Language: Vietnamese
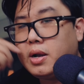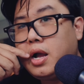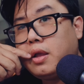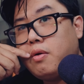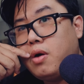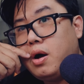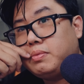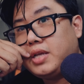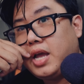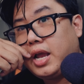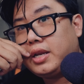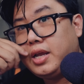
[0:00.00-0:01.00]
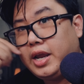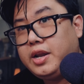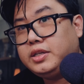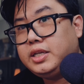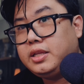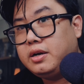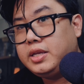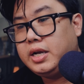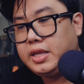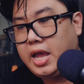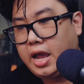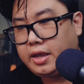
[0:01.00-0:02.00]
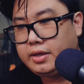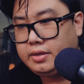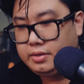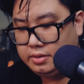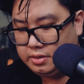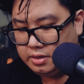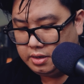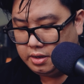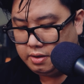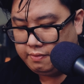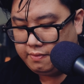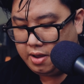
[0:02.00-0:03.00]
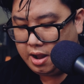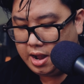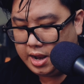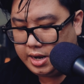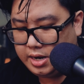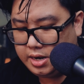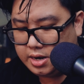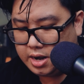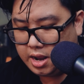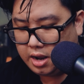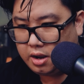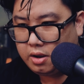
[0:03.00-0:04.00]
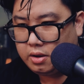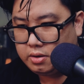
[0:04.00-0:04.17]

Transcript: mà cất vô hộp sạc thì nó sẽ tự dừng nhạc. Và lấy ra